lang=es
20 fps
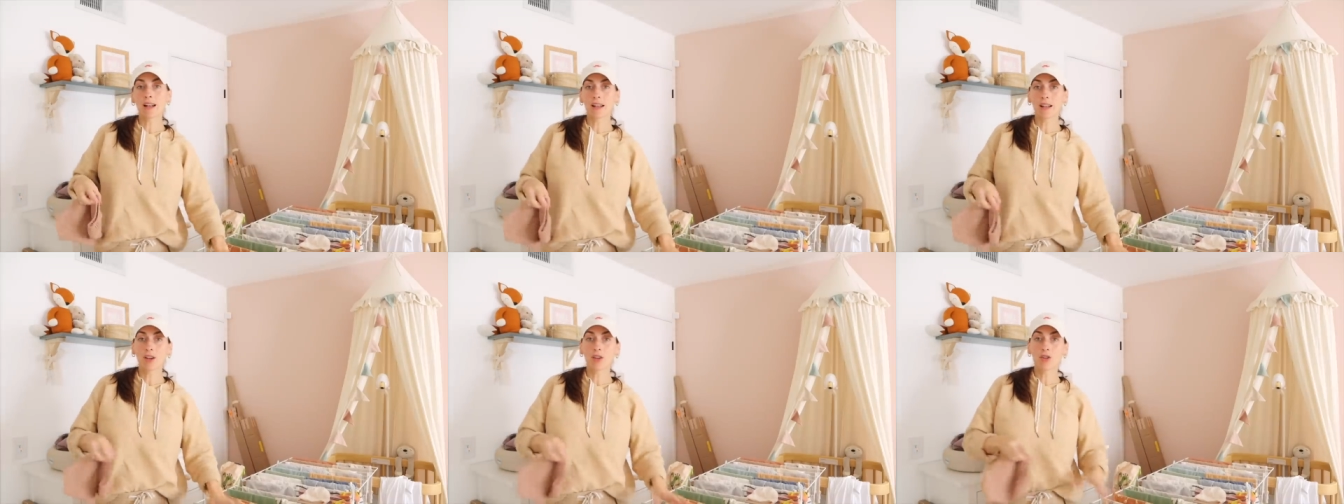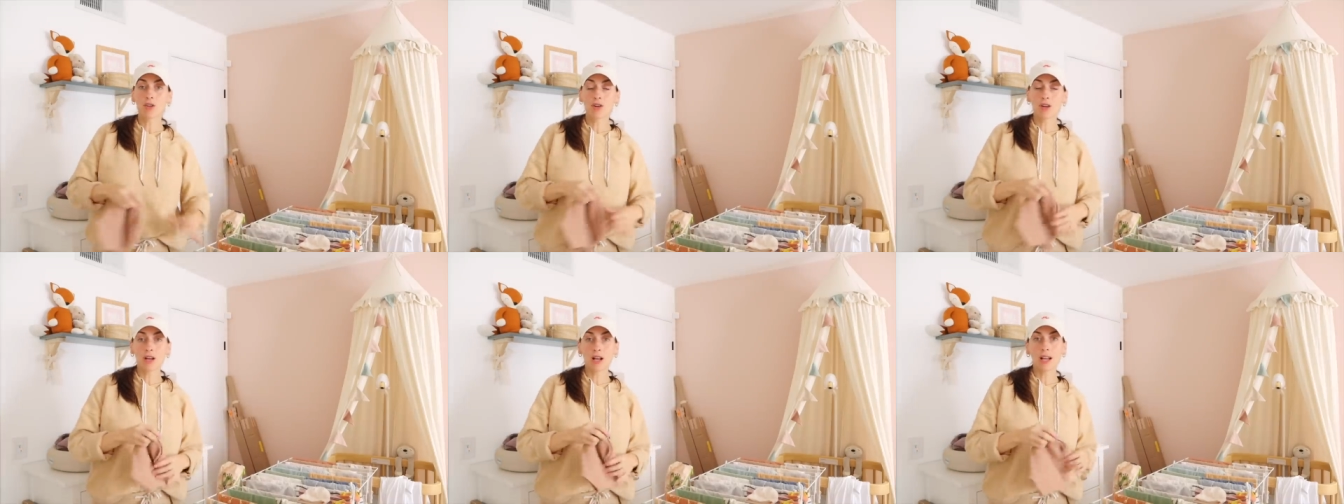
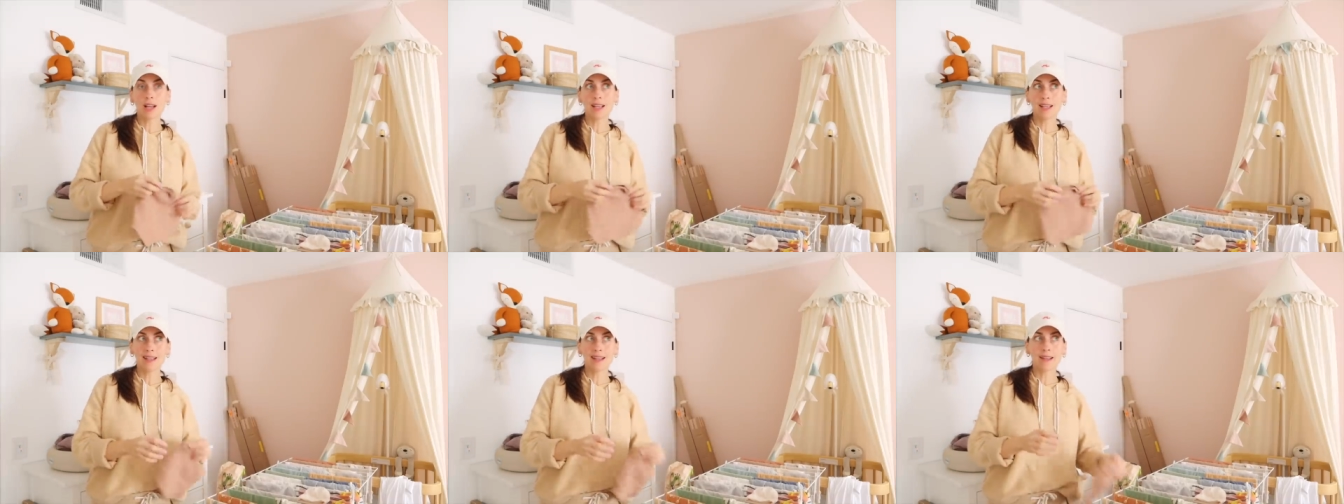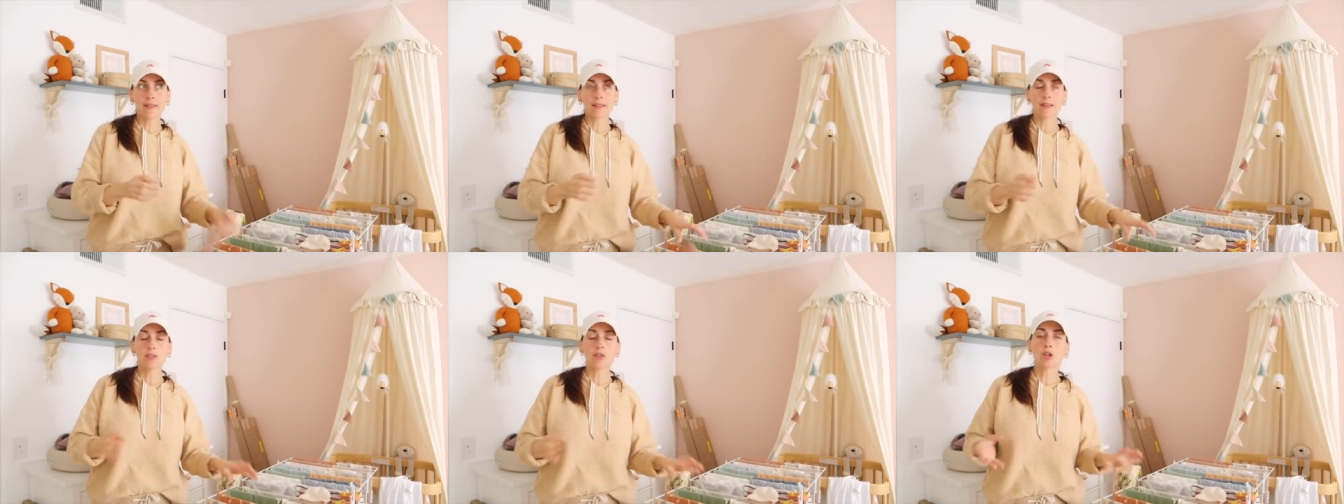recoja. Y
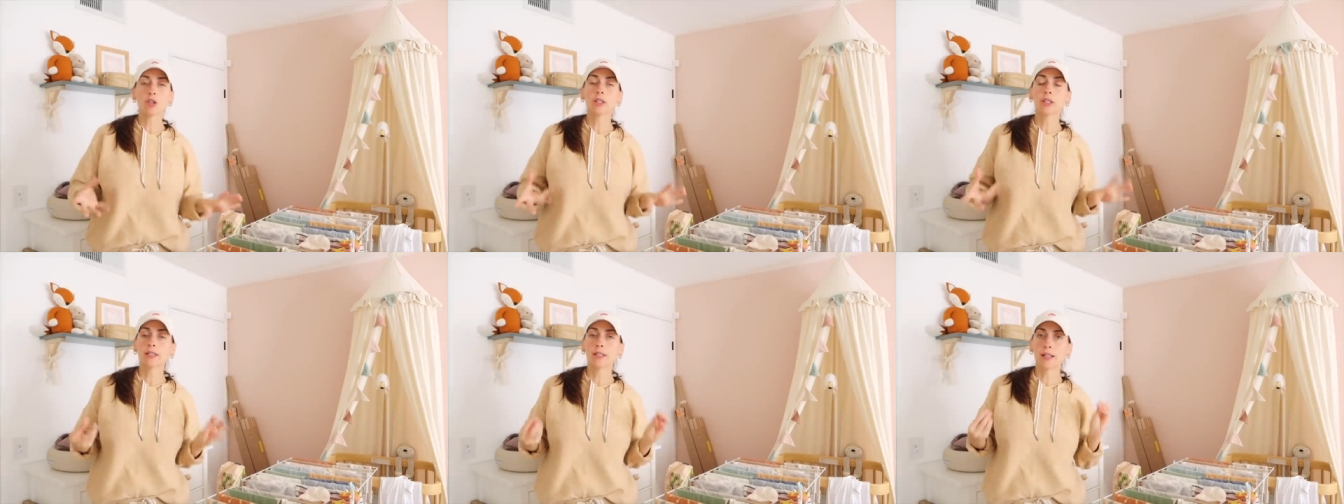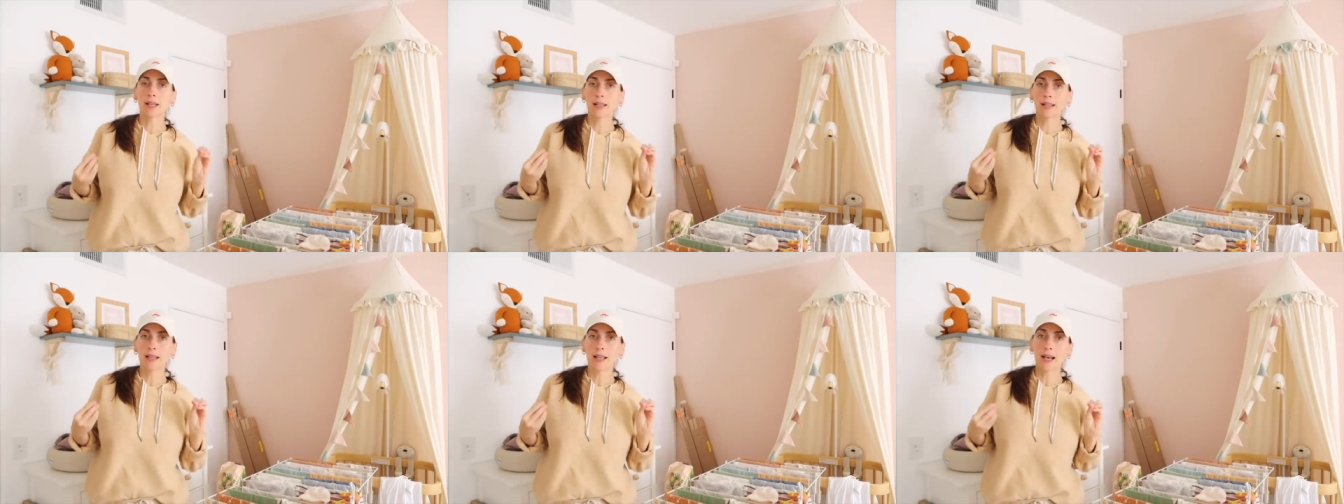necesito el
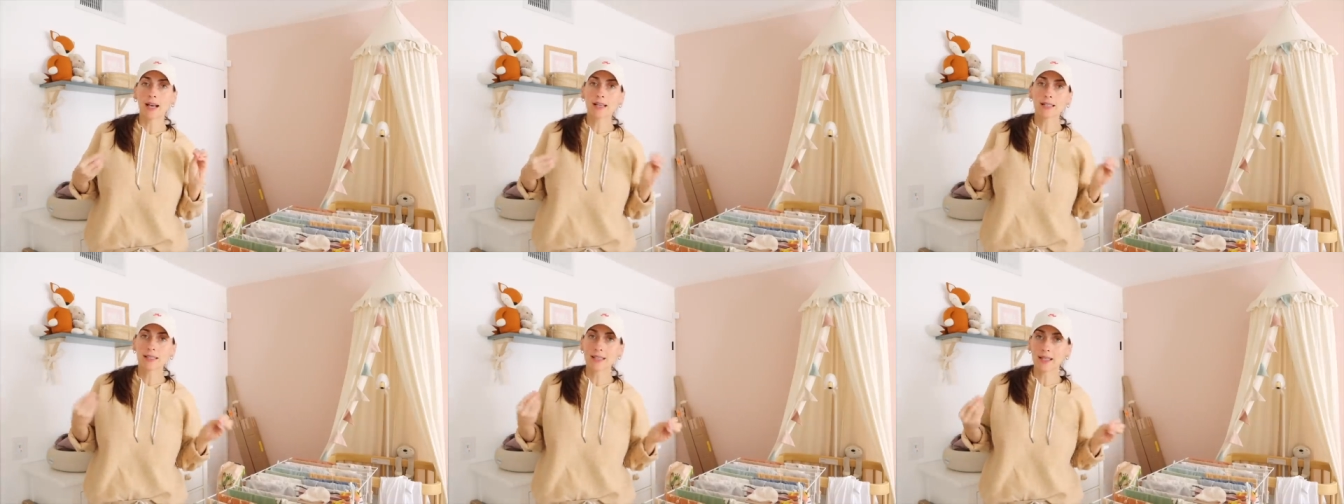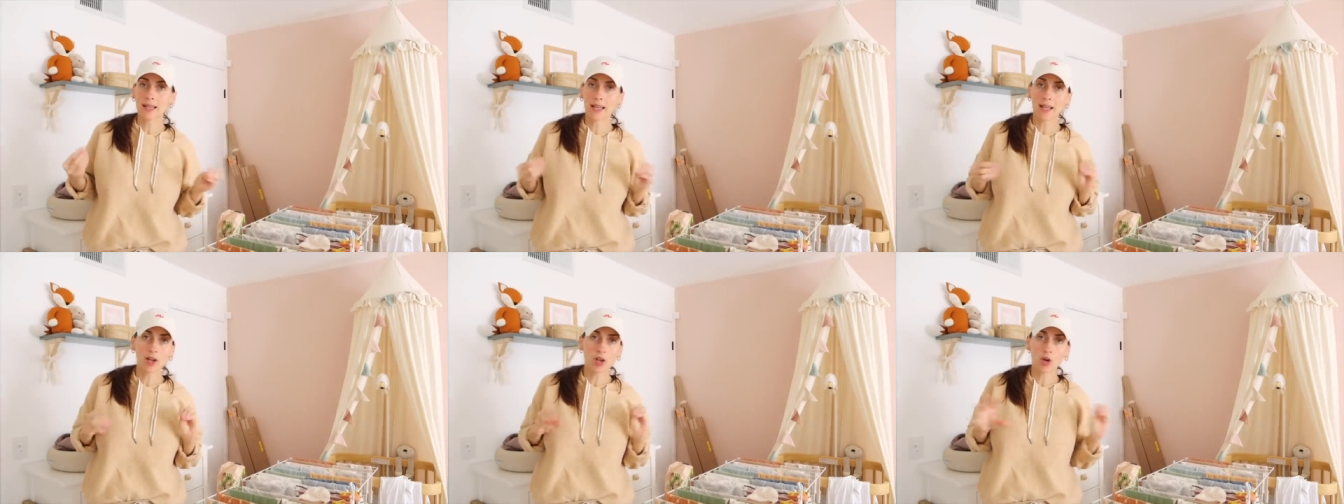tenderete,
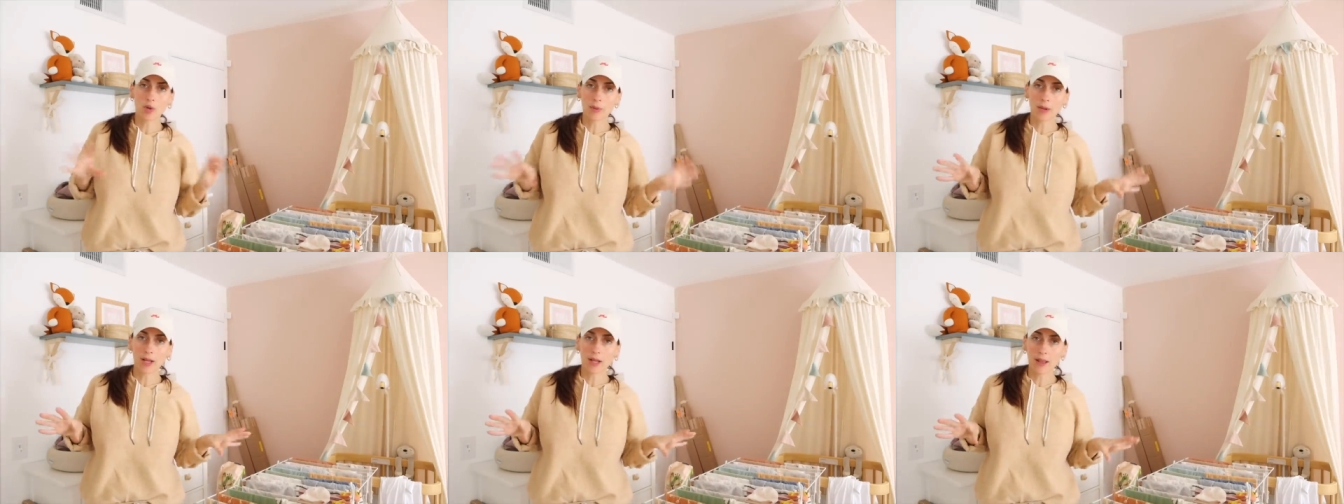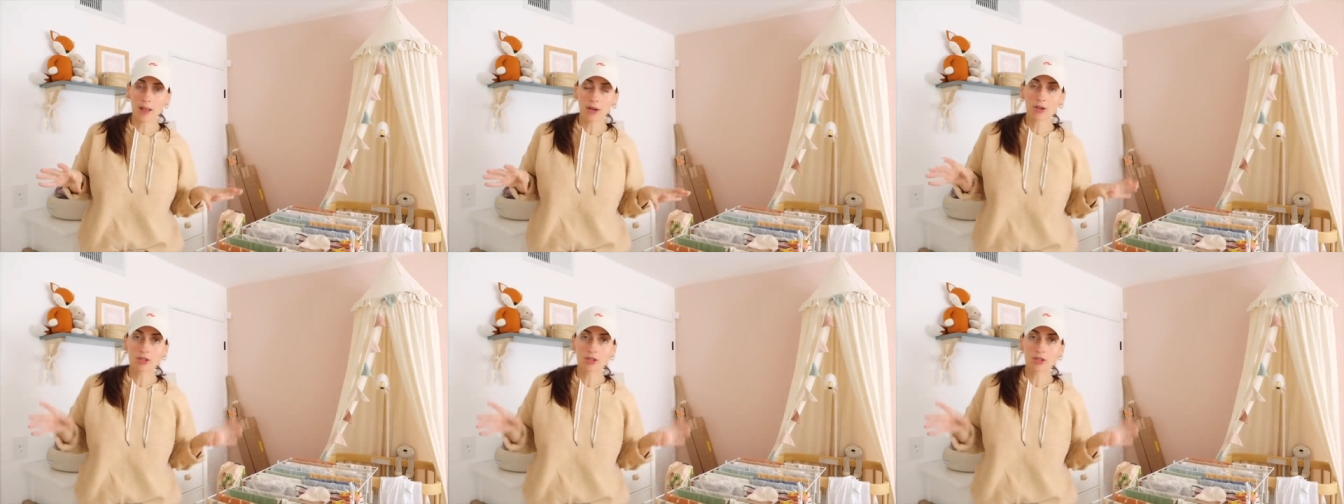así que no me queda